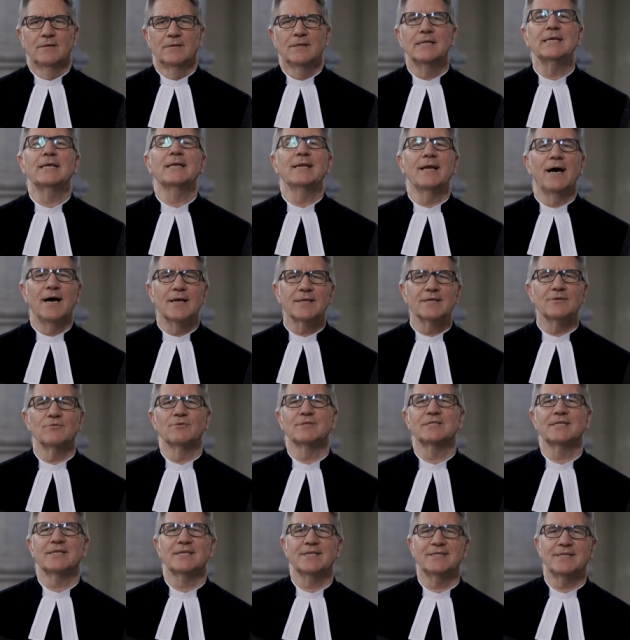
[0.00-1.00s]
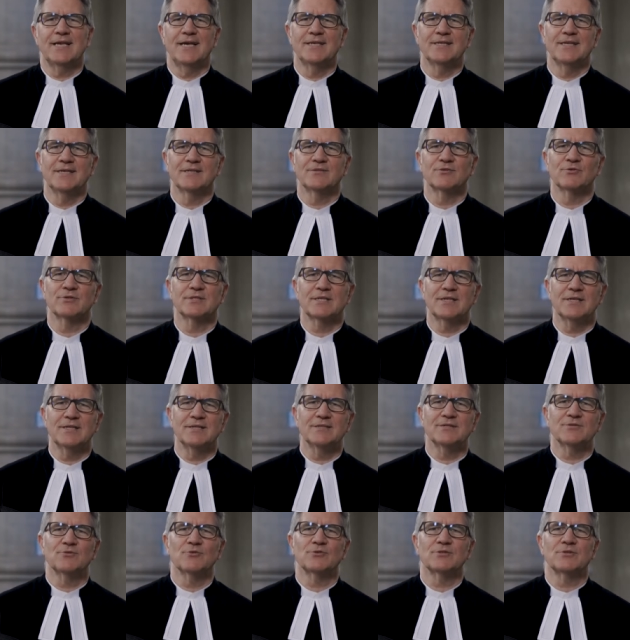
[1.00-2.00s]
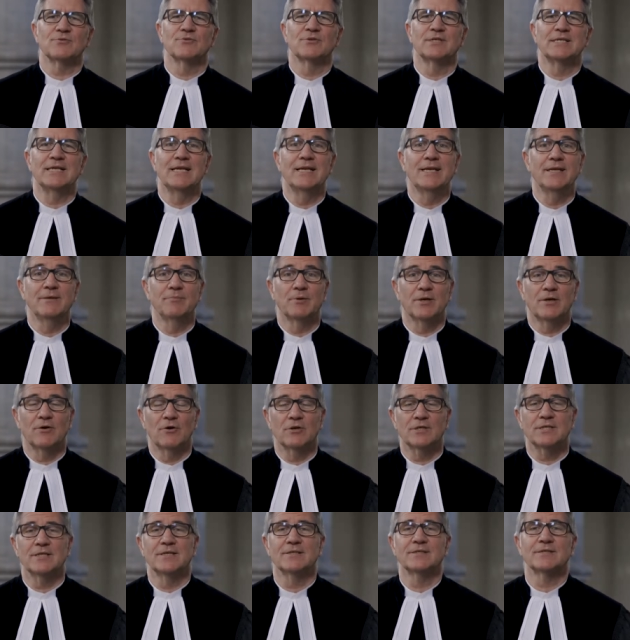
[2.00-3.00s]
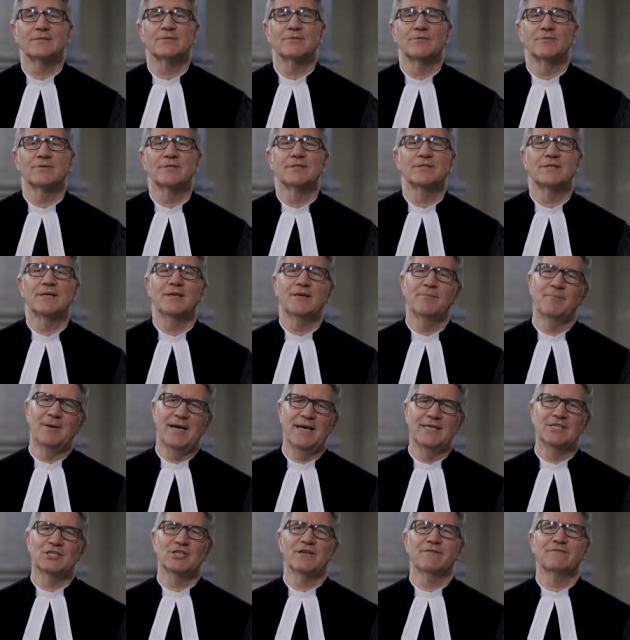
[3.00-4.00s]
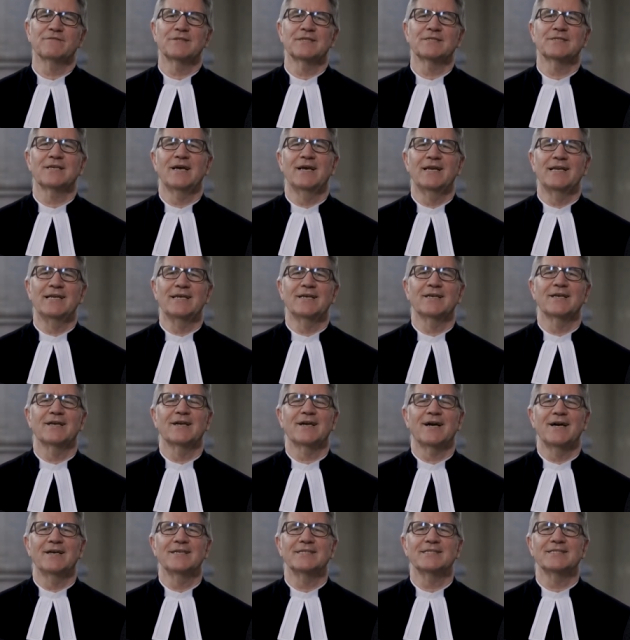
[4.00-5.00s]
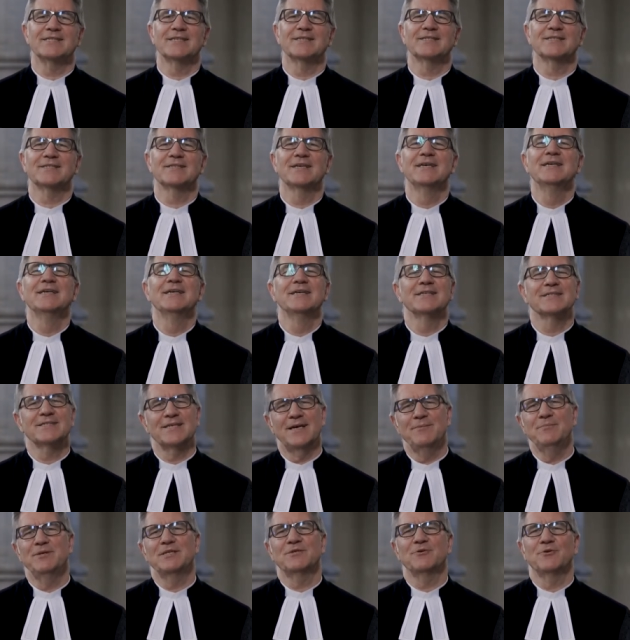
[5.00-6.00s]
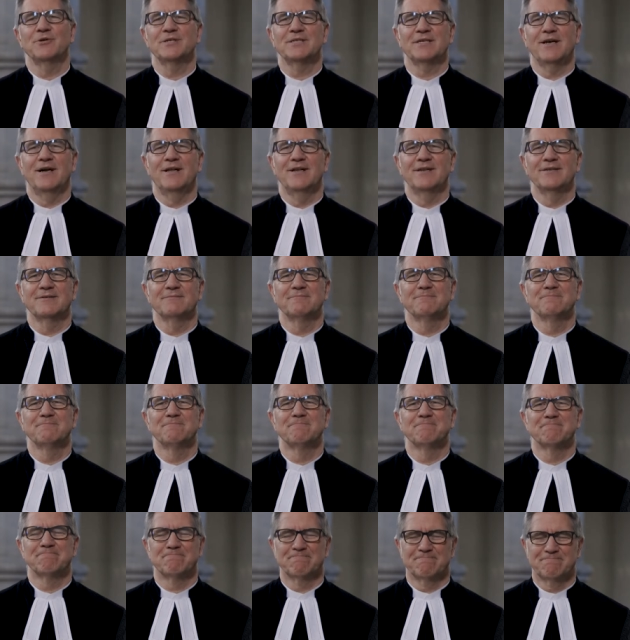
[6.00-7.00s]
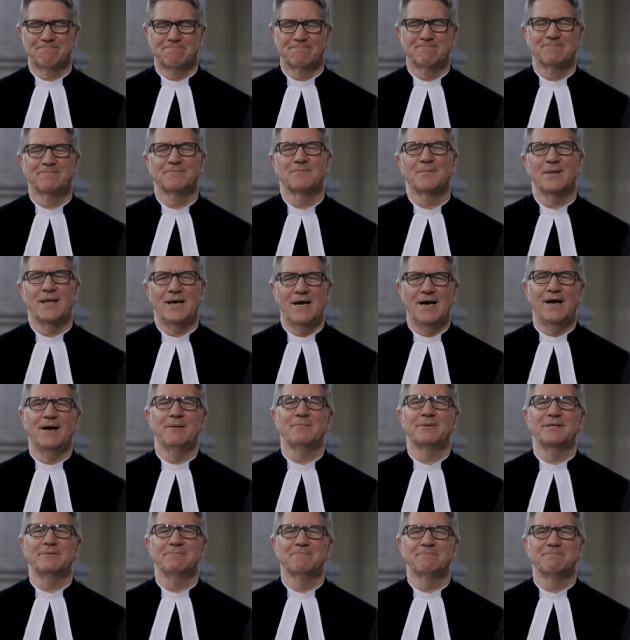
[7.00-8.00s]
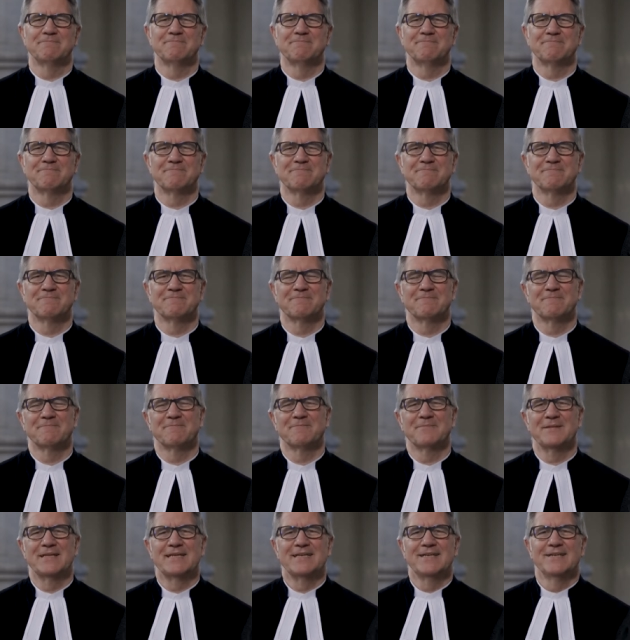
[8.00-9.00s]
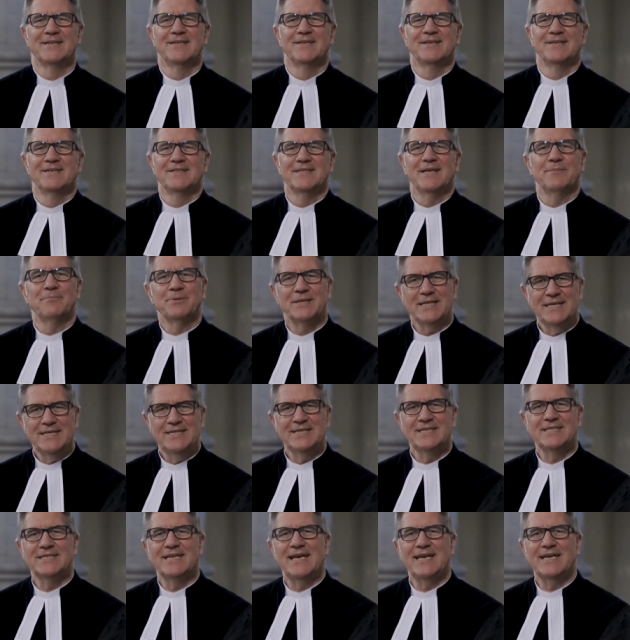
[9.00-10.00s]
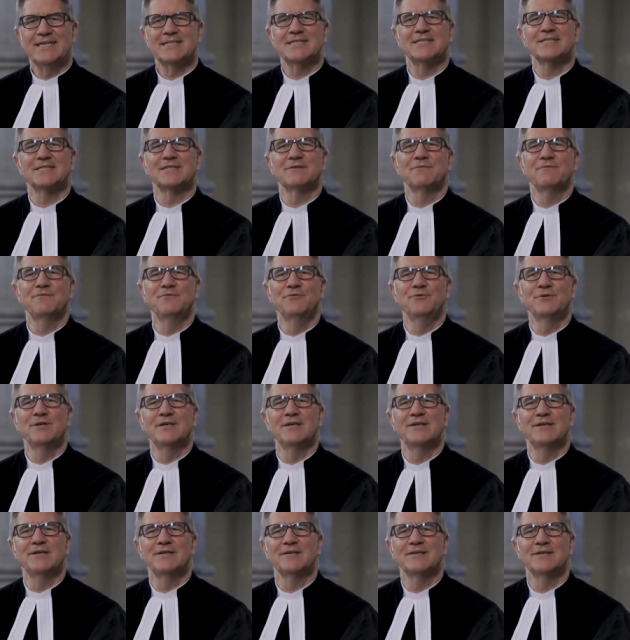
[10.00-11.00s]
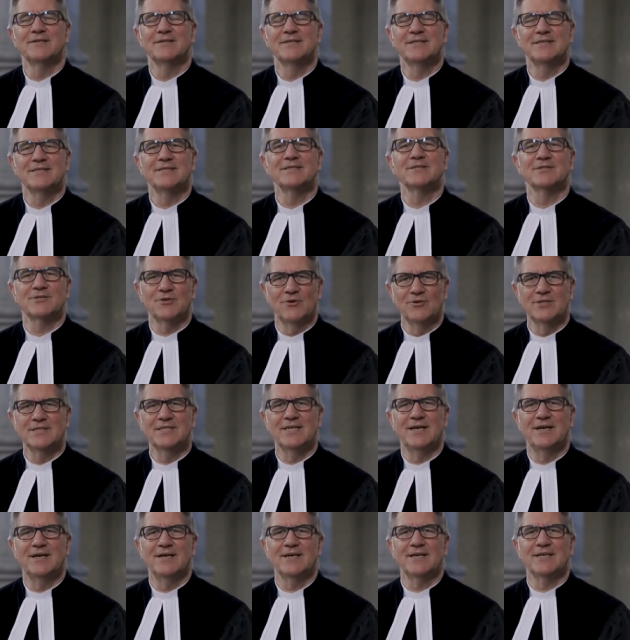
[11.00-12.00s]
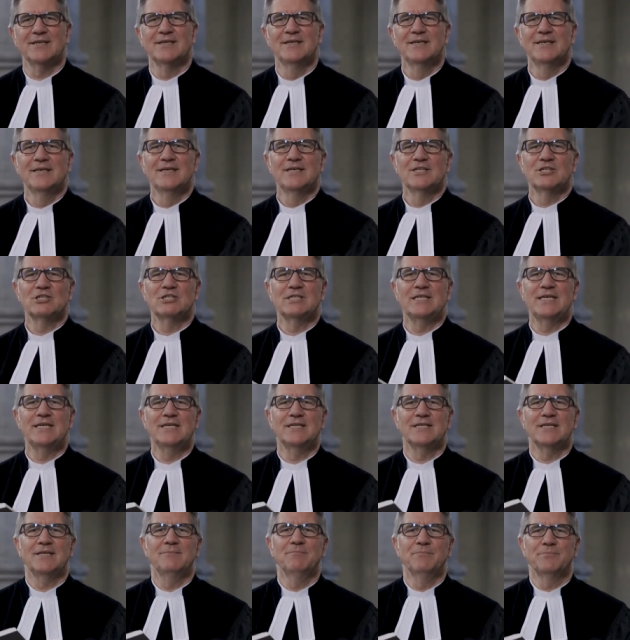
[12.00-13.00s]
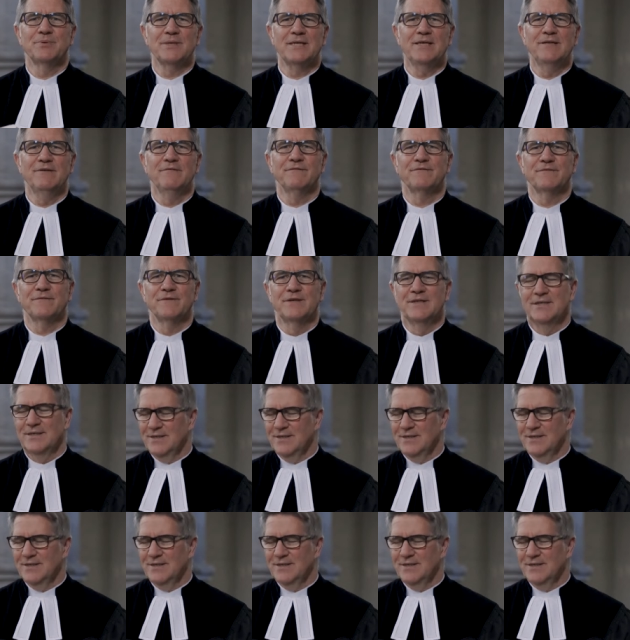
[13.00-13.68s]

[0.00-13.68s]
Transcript: Die Gnade unseres Herrn Jesus Christus und die Liebe Gottes und die Gemeinschaft des Heiligen Geistes sei mit euch allen. Amen. Der Predigtext für diesen Sonntag steht im Brief